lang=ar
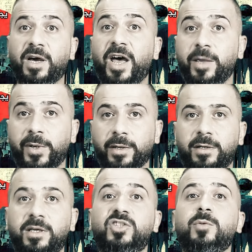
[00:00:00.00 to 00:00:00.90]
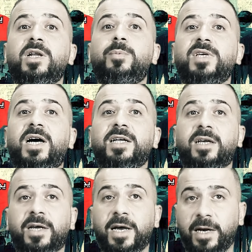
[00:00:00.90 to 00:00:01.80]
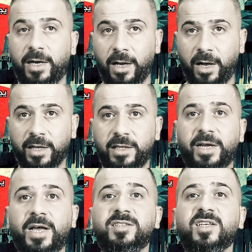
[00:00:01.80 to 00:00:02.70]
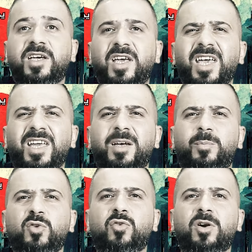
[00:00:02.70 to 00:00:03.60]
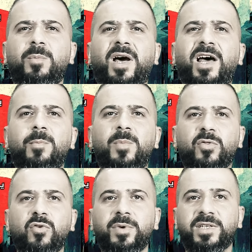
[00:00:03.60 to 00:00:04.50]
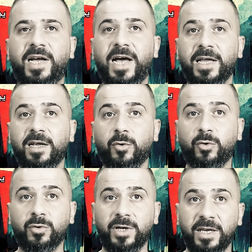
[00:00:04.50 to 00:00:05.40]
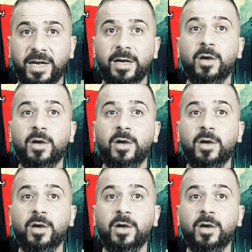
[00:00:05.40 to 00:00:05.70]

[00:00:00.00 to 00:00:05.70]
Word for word: قرايبي يجب الابتعاد عن هاي العلاقات لأنها سكينة بتدخل بقلب منظومة العائلة الأردنية